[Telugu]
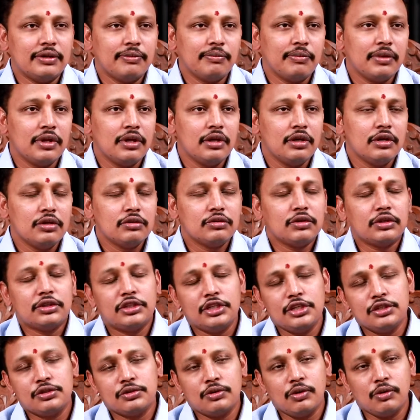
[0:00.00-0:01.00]
అది సో
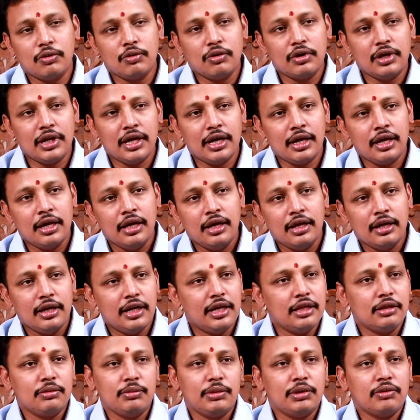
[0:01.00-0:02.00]
తీసుకోకుండా
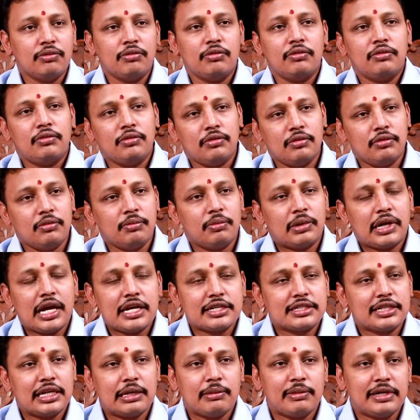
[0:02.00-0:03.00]
లేదు మేము
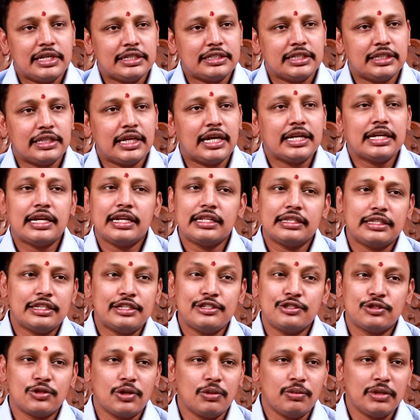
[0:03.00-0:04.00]
రాష్ట్రాలు పండించే ధాన్యాన్ని
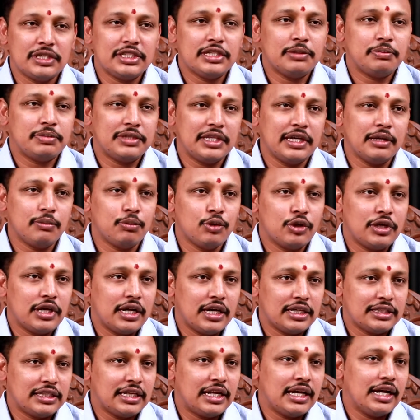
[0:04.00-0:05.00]
తీసుకోమని చెప్తే
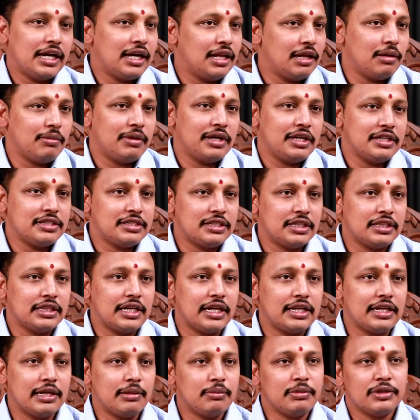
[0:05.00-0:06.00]
ముఖ్యంగా తెలంగాణ పండించిన
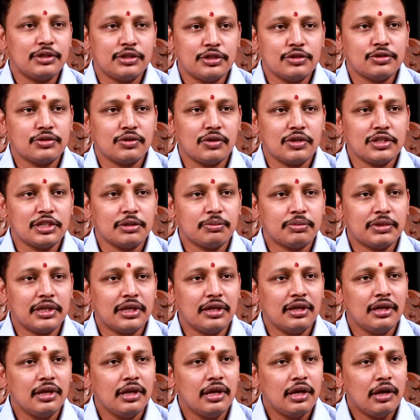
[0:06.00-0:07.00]
ధాన్యాన్ని మేము తీసుకోమని
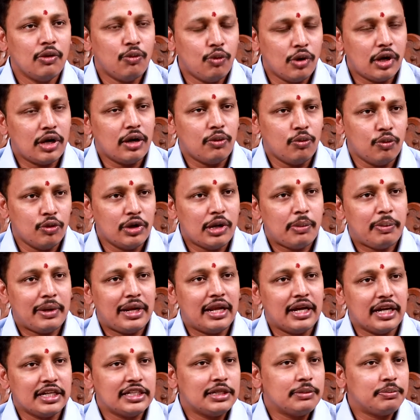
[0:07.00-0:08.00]
చెప్తే ఒక
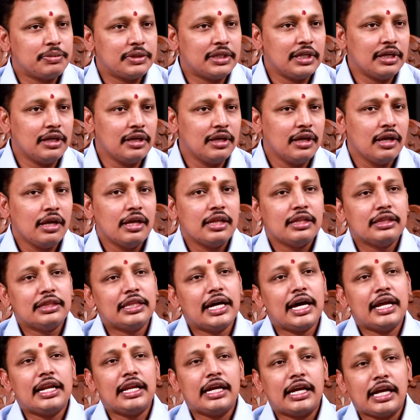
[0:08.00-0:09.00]
ఉన్న చెప్తే
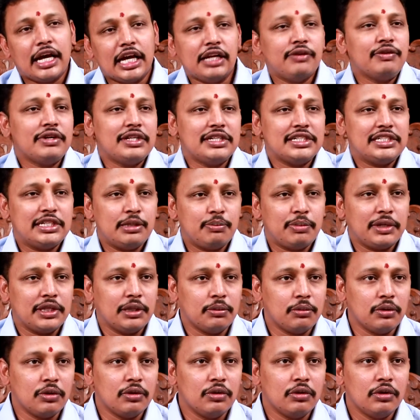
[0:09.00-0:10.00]
దాన్ని కన్వే చేసే
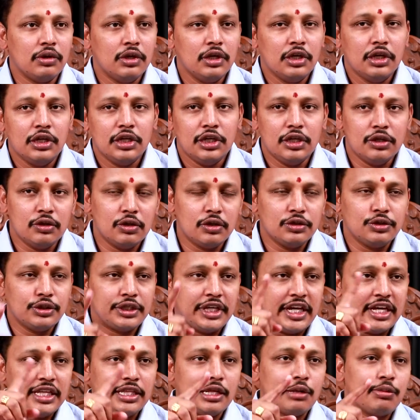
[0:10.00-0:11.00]
పదంలో ఈరోజు
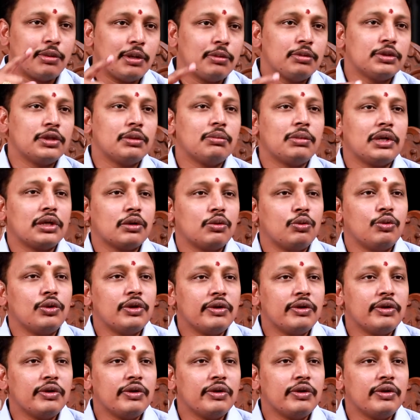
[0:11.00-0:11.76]
కేంద్ర ప్రభుత్వం మనకు